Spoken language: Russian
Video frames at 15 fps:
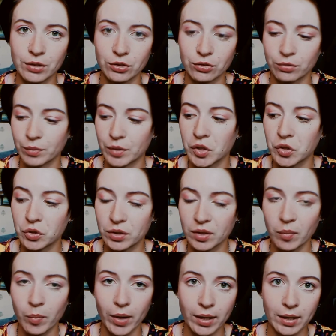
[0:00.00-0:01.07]
что у меня еще
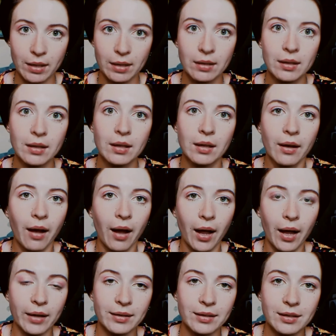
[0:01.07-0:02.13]
собаки.
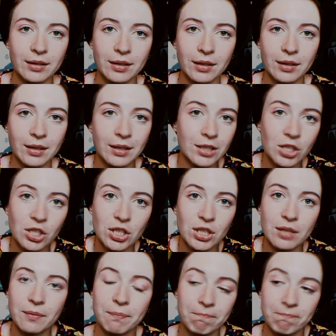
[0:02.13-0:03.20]
Это
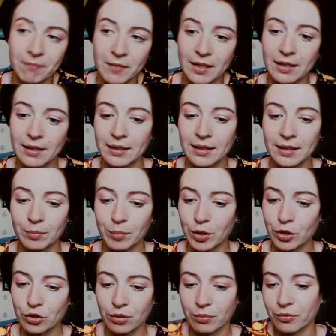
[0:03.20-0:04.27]
клещи, да.
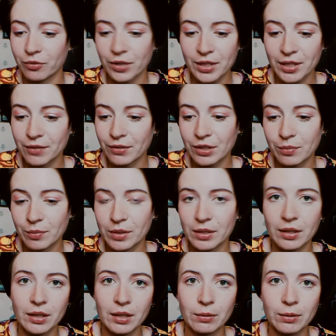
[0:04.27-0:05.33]
Причем вне
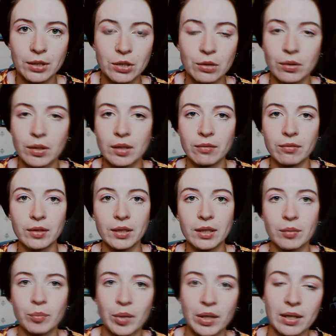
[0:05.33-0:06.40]
зависимости от того, насколько
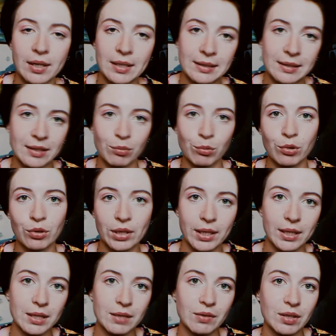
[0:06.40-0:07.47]
вы прекрасно
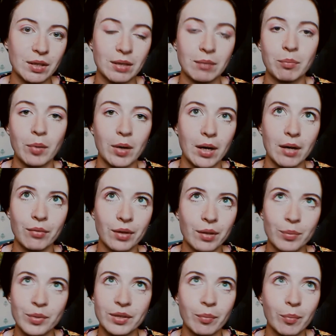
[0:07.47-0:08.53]
соблюдаете все правила
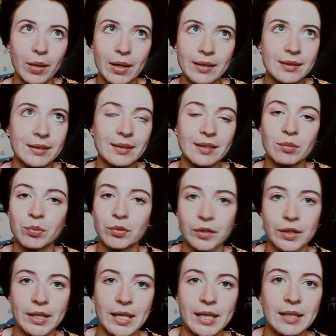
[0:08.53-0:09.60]
безопасности,
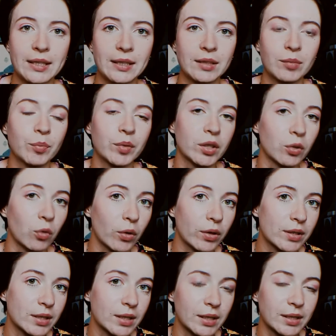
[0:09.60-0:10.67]
поведения на
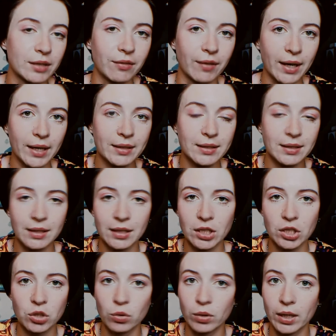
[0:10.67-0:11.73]
природе, и одеваетесь
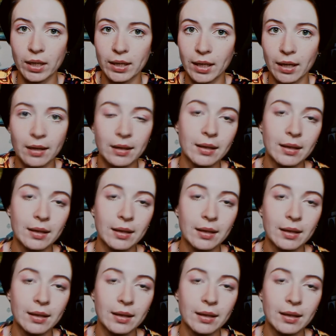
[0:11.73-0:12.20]
хорошо, как я,